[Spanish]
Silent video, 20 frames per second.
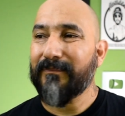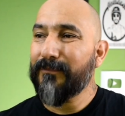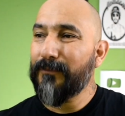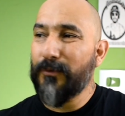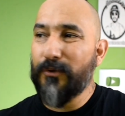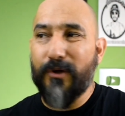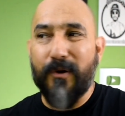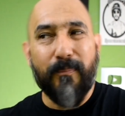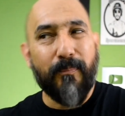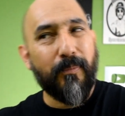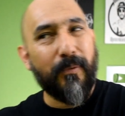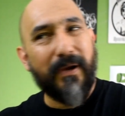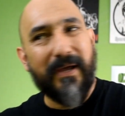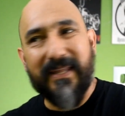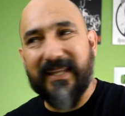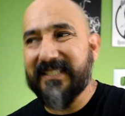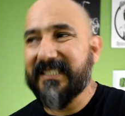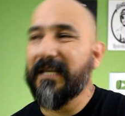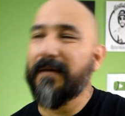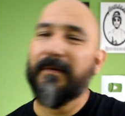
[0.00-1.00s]
No
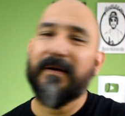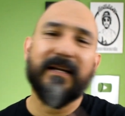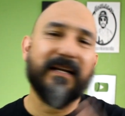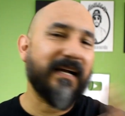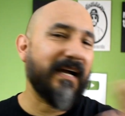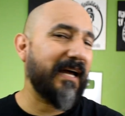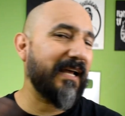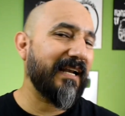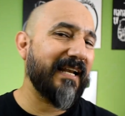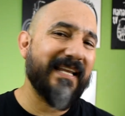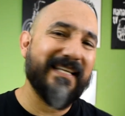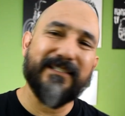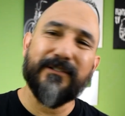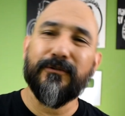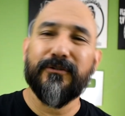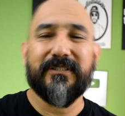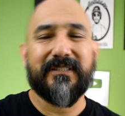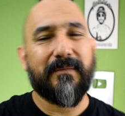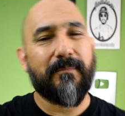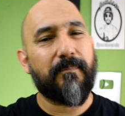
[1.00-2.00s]
puedes abarcar las
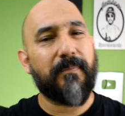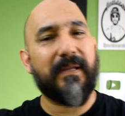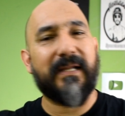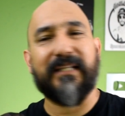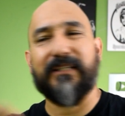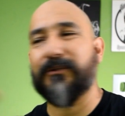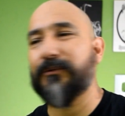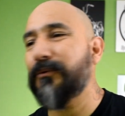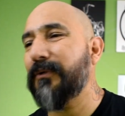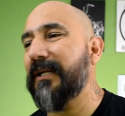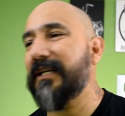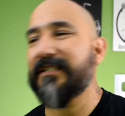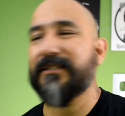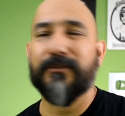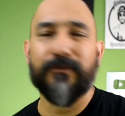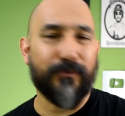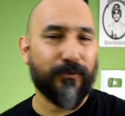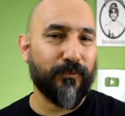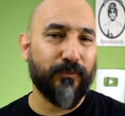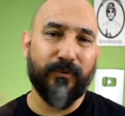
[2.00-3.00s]
dos temperaturas
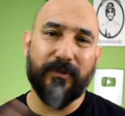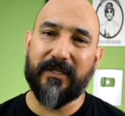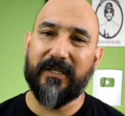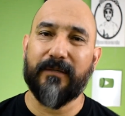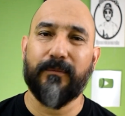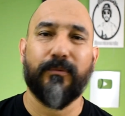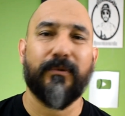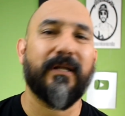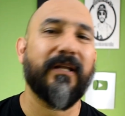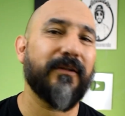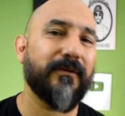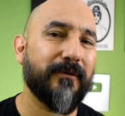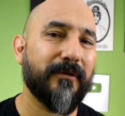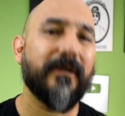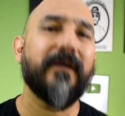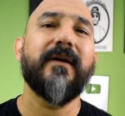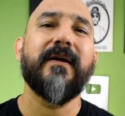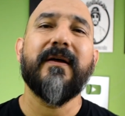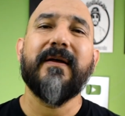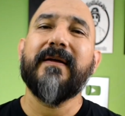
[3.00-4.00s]
con un
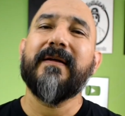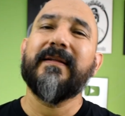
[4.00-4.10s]
carburador.